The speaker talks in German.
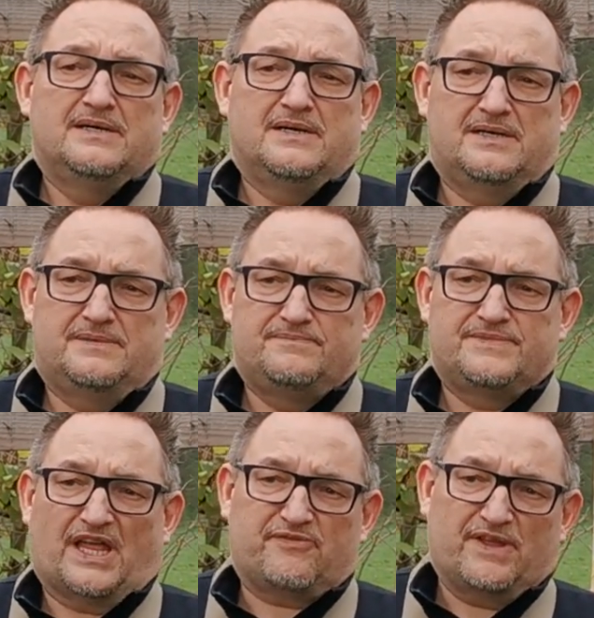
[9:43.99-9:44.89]

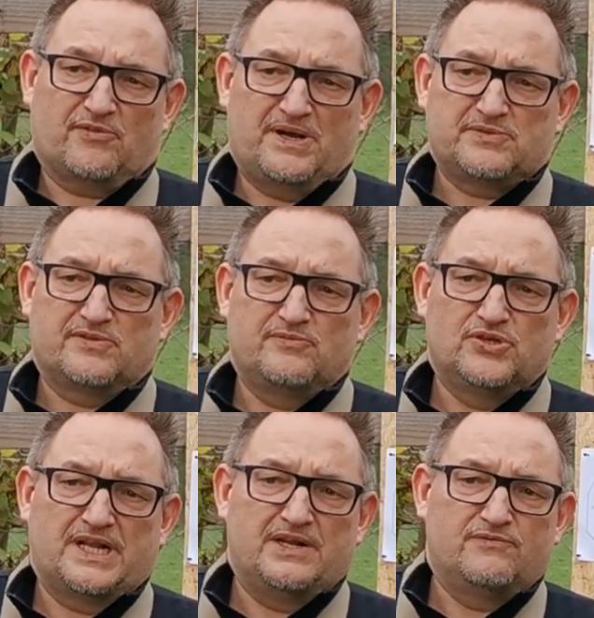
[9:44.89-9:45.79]
Ähm, das wäre zum Beispiel so ein
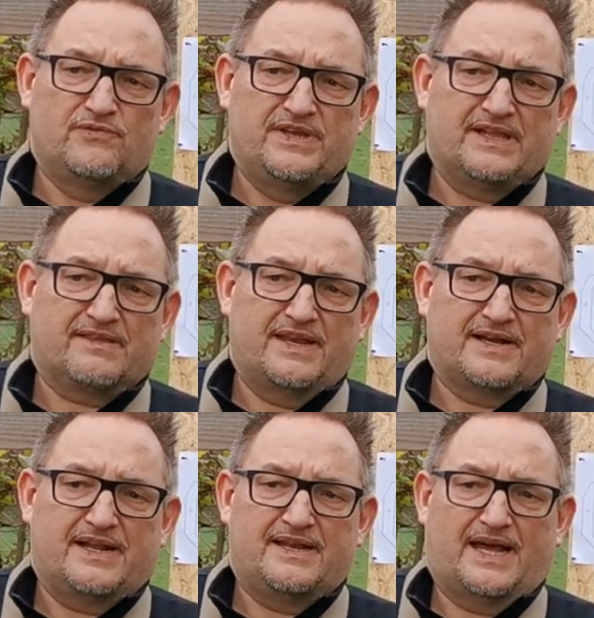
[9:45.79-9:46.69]
Modell, wo wir jetzt
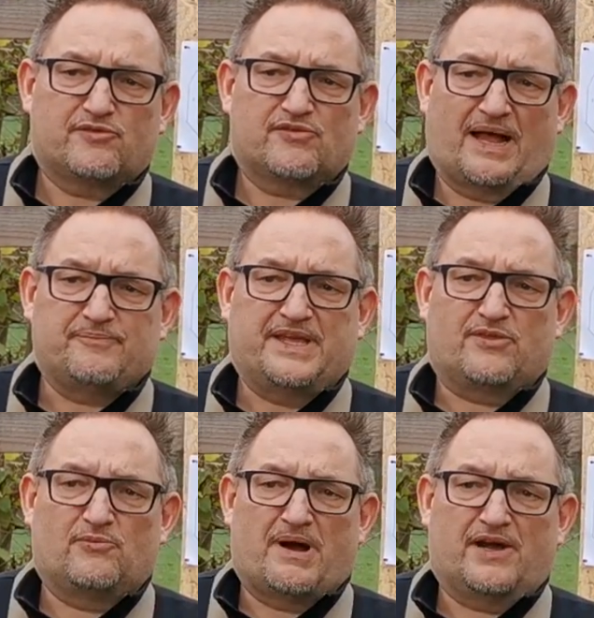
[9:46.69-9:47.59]
generell ein Leistungsupdate
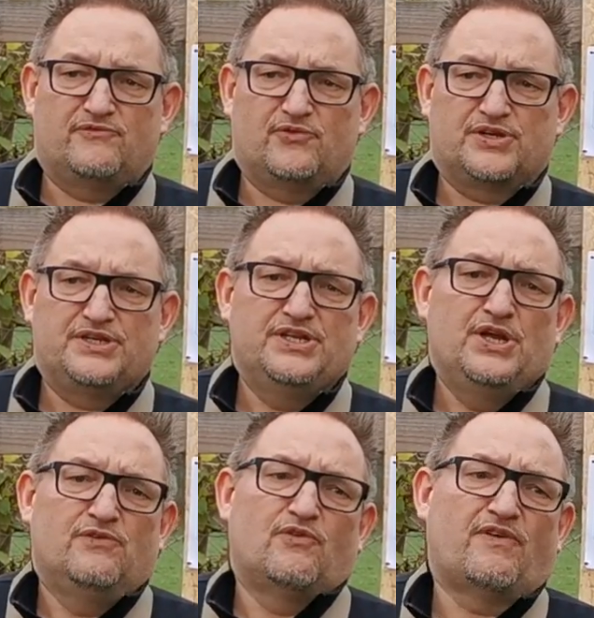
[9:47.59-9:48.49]
zu machen würden,
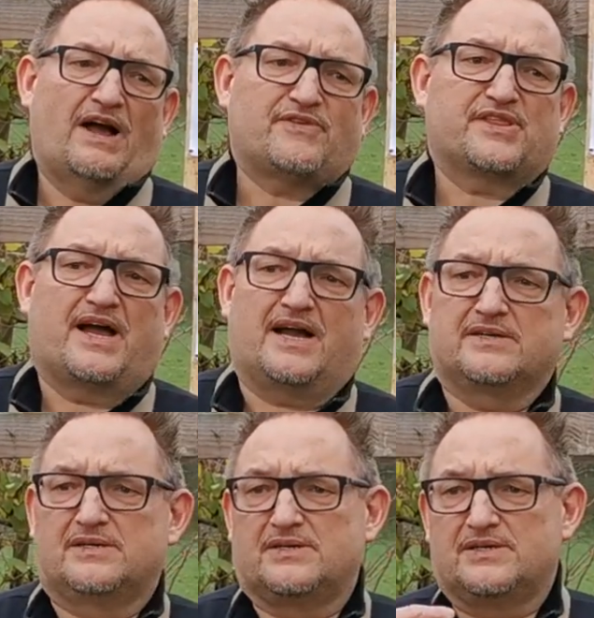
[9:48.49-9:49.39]
wo wir einfach
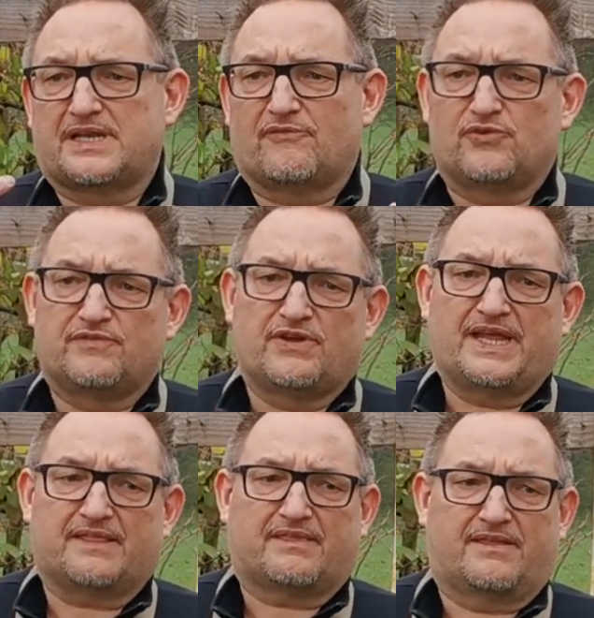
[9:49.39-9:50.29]
sagen, äh, da würden wir
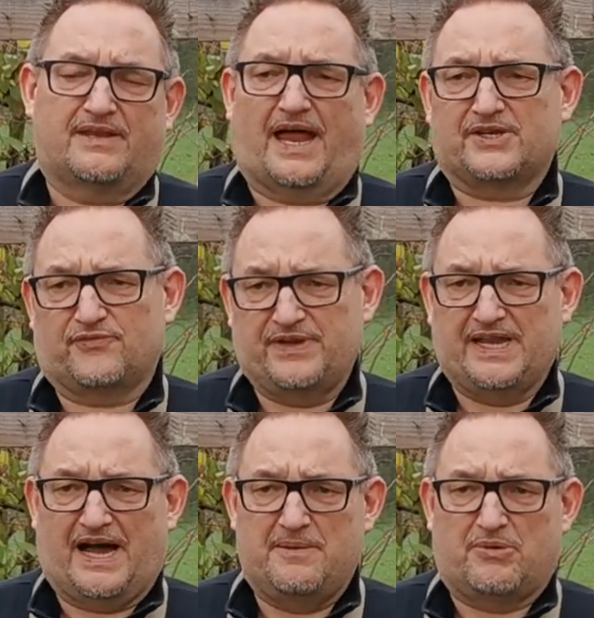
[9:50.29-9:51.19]
jetzt eine andere
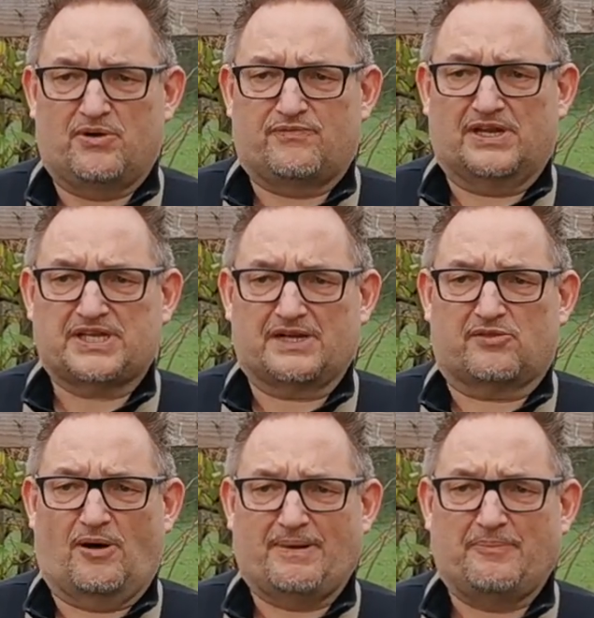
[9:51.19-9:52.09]
Feder einbauen, vielleicht ein
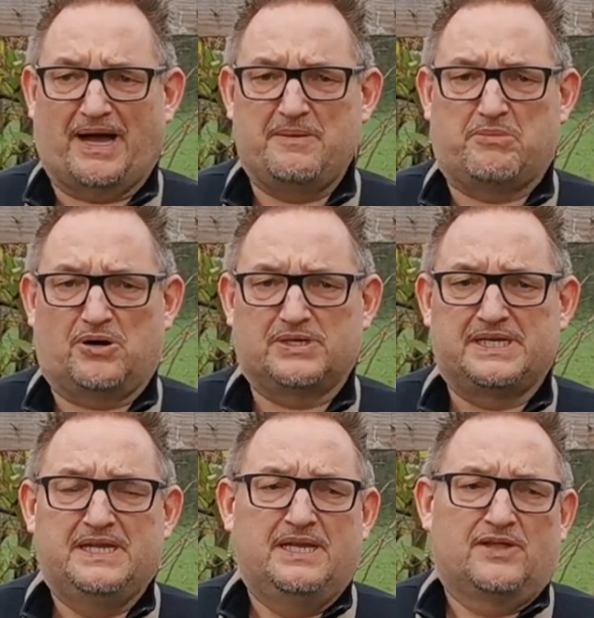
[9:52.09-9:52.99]
anderes Hop-Up einbauen,
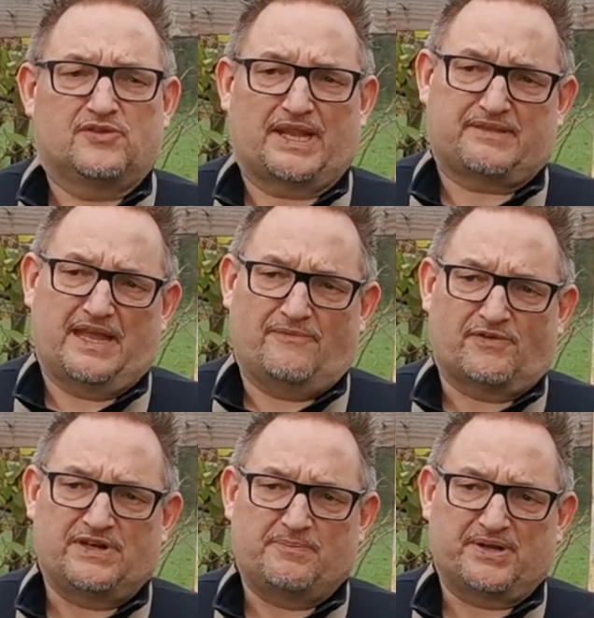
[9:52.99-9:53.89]
sodass die
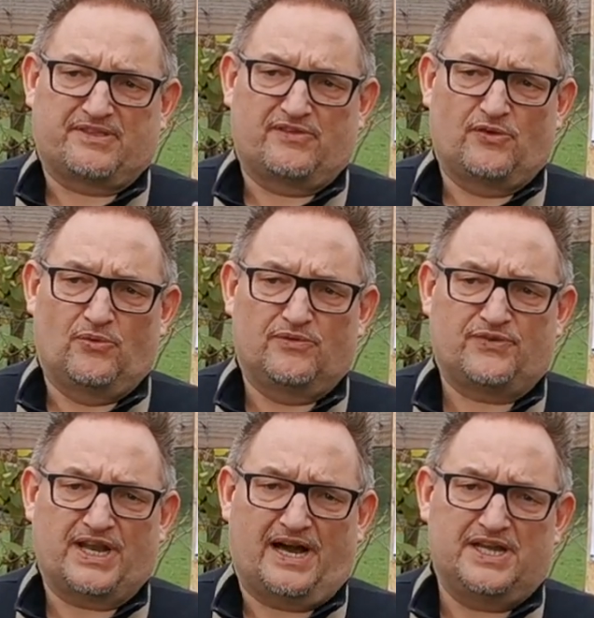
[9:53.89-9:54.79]
einfach von der Präzision,
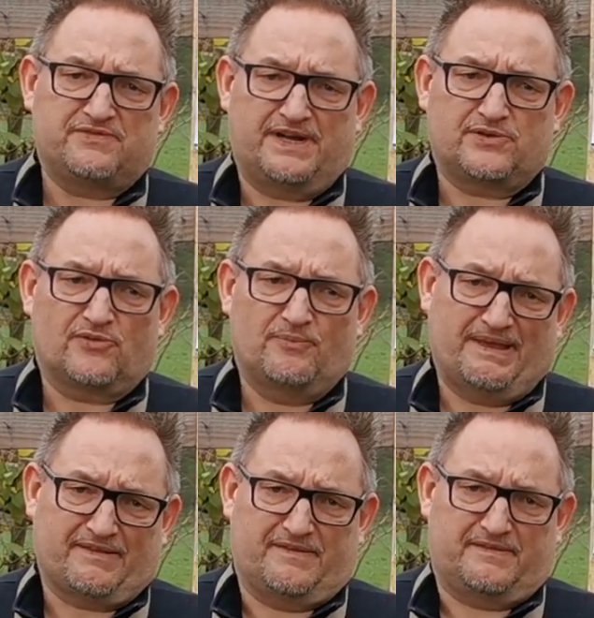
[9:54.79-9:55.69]
von der Reichweite und so
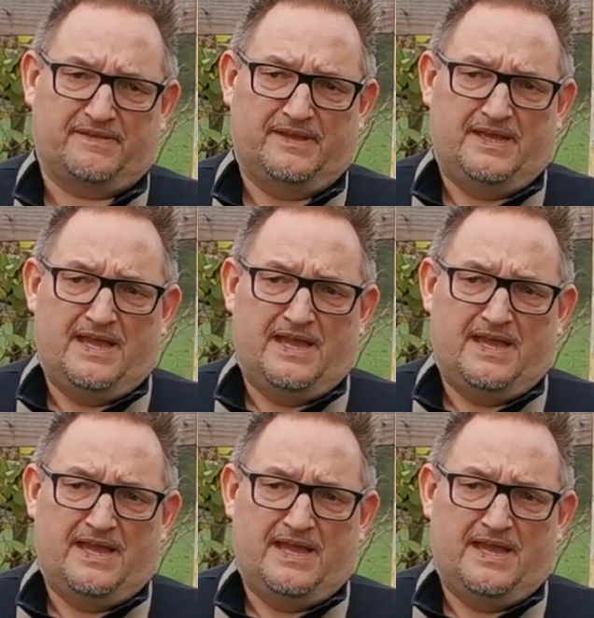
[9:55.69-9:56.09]
besser ist.